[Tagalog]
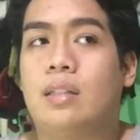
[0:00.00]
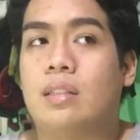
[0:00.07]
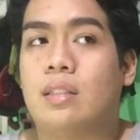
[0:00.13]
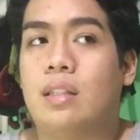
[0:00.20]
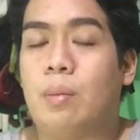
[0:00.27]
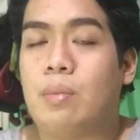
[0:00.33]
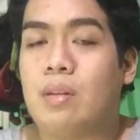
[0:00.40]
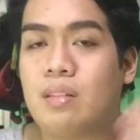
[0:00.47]

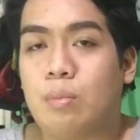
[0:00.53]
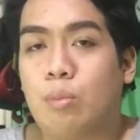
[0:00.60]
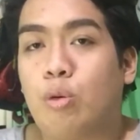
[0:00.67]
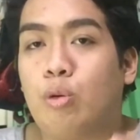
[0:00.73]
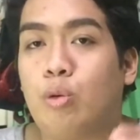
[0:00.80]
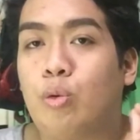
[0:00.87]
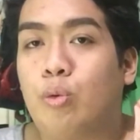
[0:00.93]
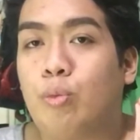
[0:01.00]
na-miss mo
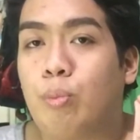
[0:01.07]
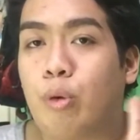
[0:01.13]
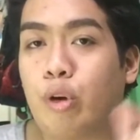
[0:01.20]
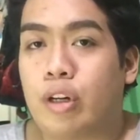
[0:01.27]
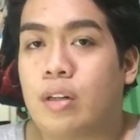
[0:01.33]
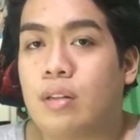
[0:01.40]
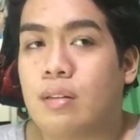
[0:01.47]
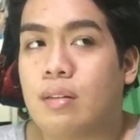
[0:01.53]
yung
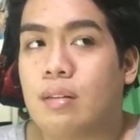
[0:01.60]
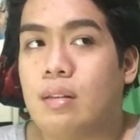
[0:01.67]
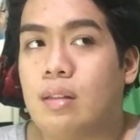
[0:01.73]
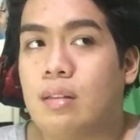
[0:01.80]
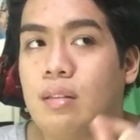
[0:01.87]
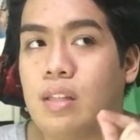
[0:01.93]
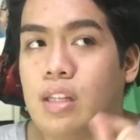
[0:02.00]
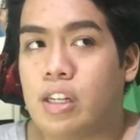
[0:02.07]
boards
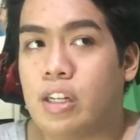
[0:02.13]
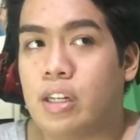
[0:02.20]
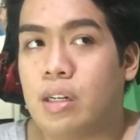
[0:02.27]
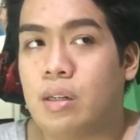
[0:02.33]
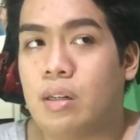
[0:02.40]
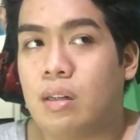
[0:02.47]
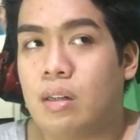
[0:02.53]
this year,